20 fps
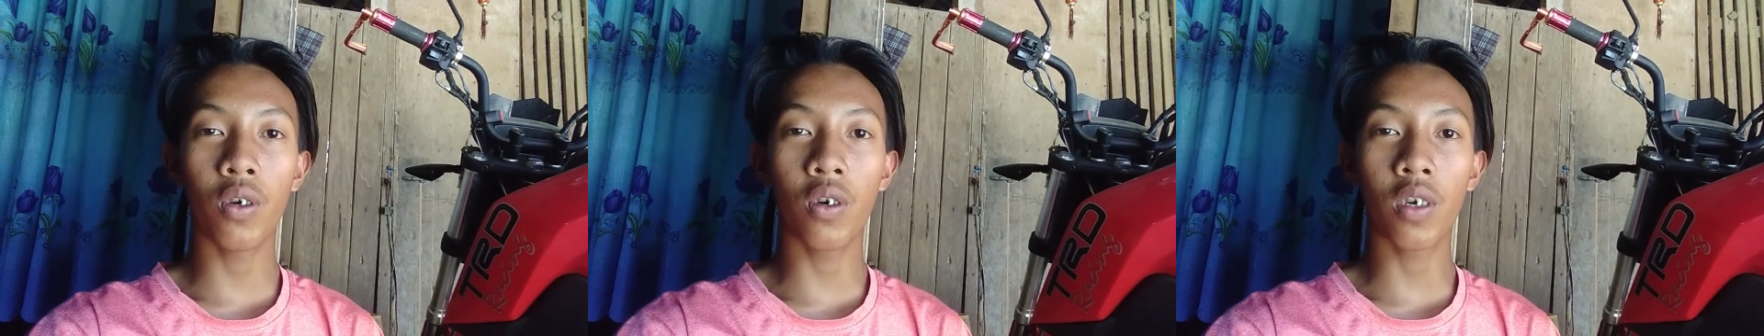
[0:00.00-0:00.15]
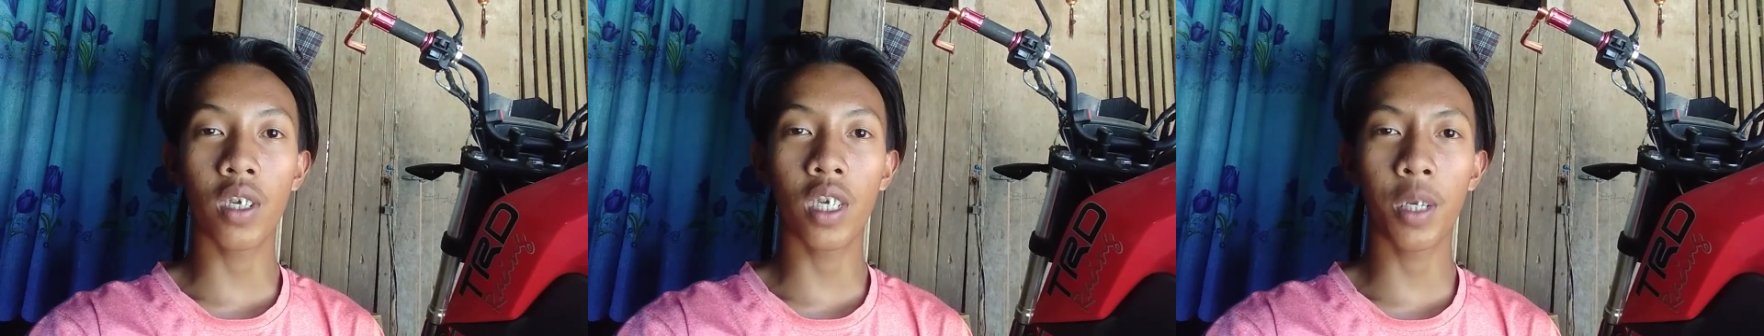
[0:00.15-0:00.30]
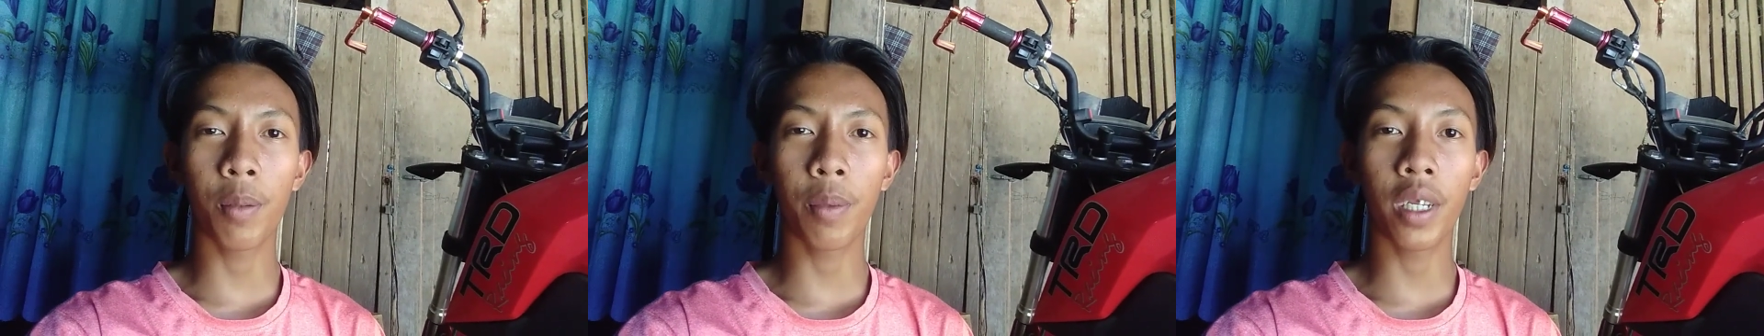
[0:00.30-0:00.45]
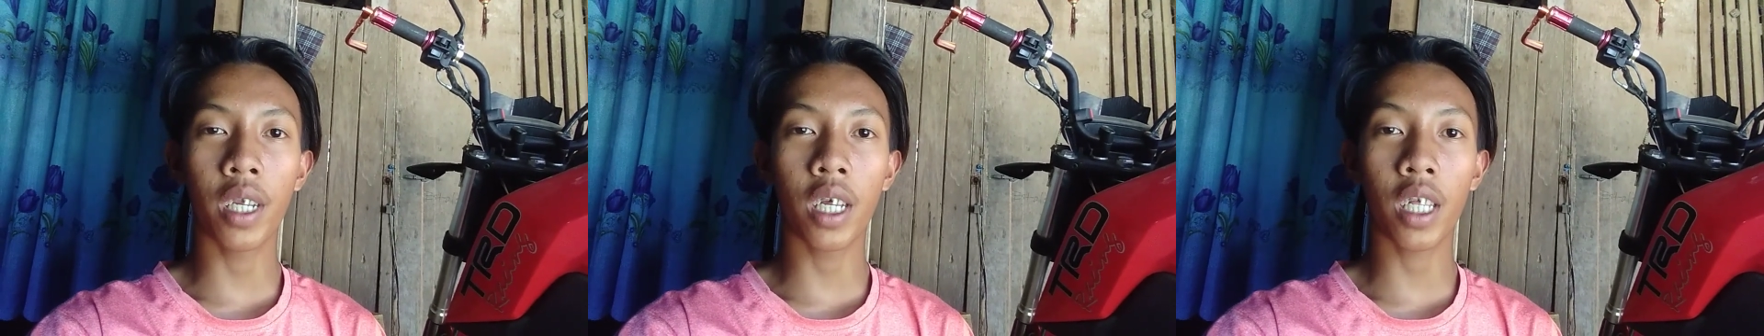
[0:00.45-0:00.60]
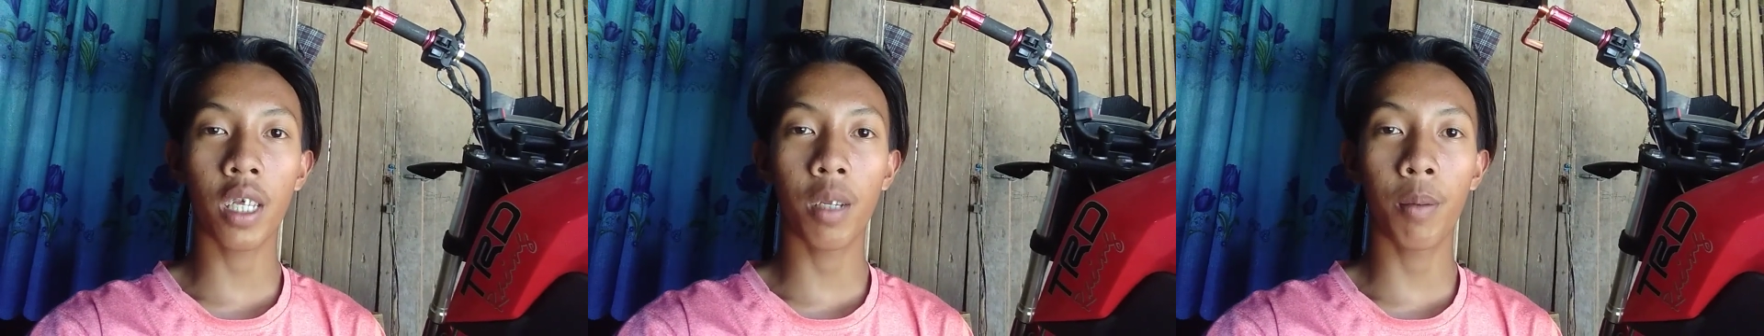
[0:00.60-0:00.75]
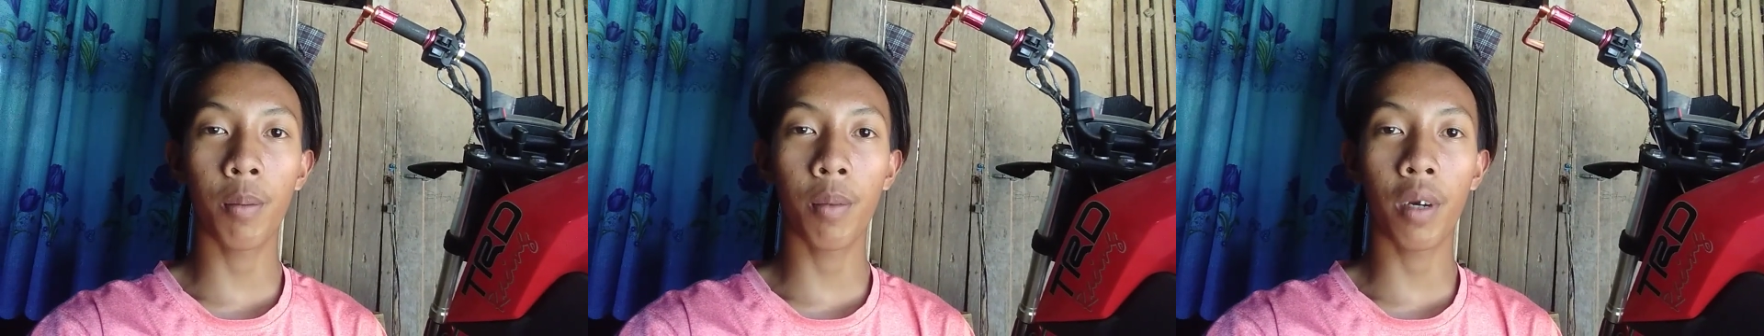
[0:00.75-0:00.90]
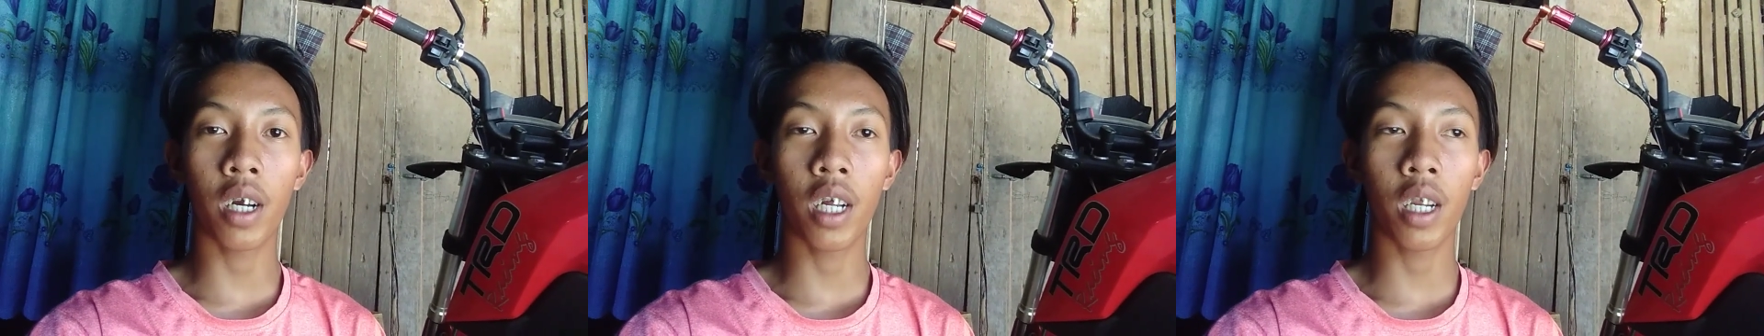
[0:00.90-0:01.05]
yung sipin
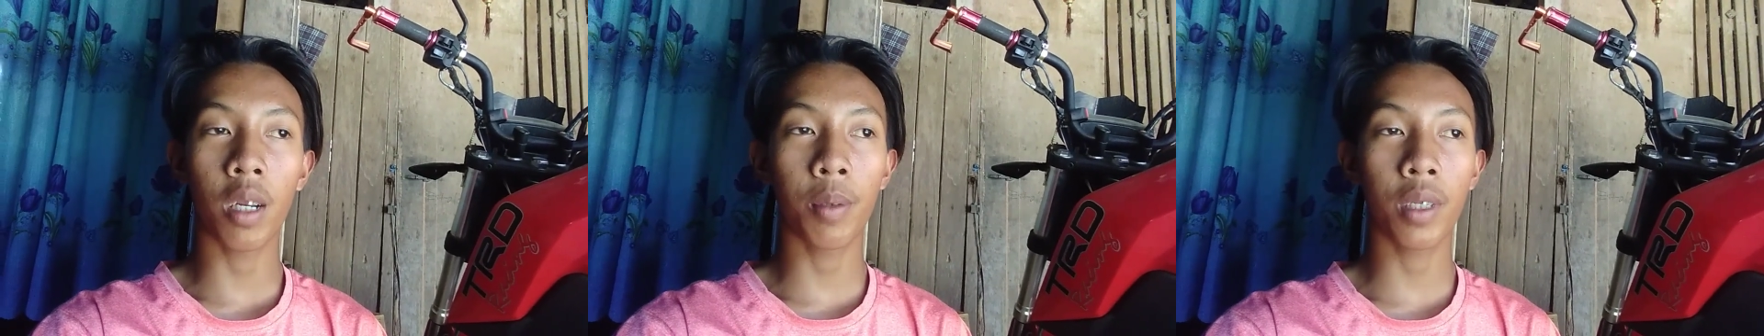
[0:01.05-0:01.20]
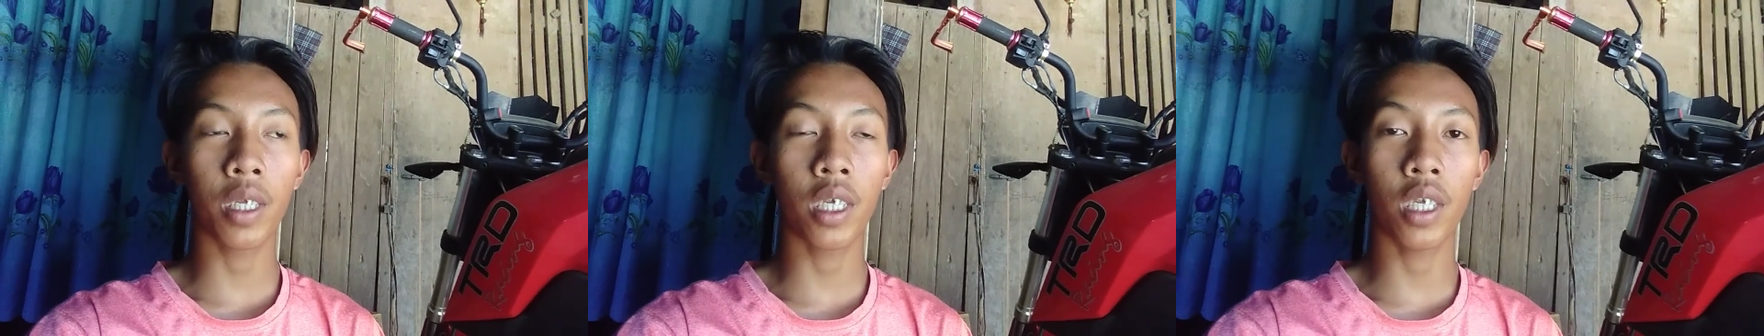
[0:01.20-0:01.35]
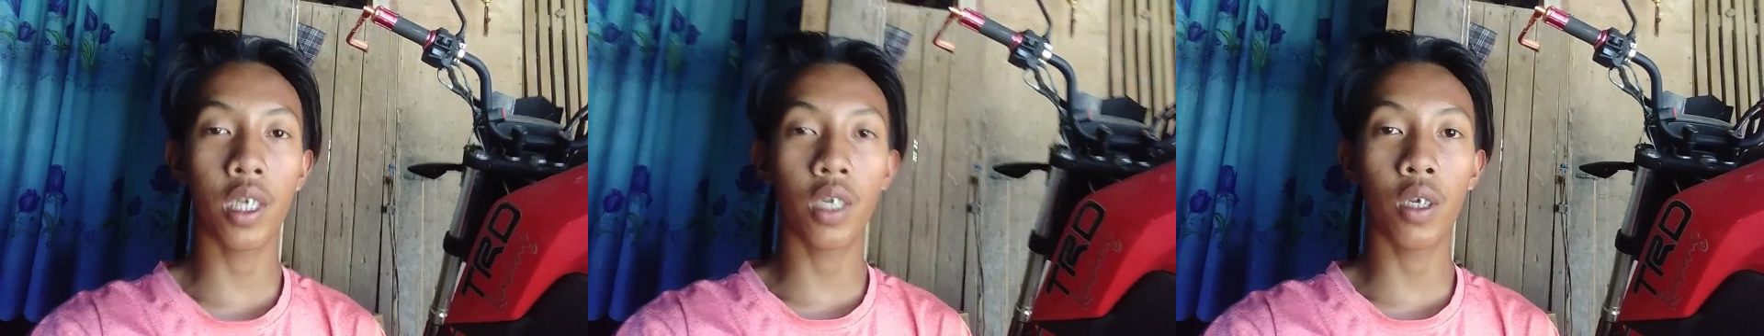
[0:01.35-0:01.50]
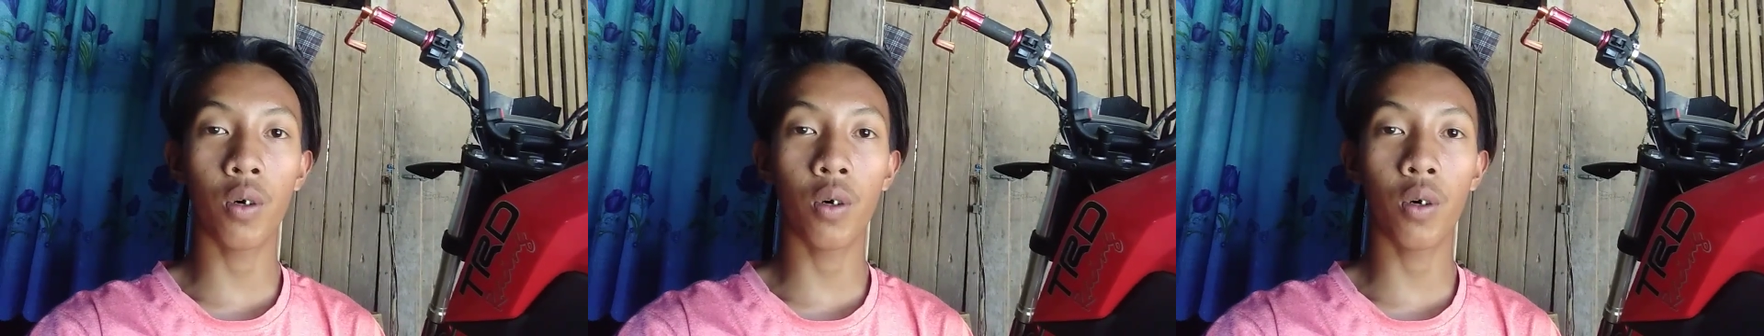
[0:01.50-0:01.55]
natin mga kalapatids.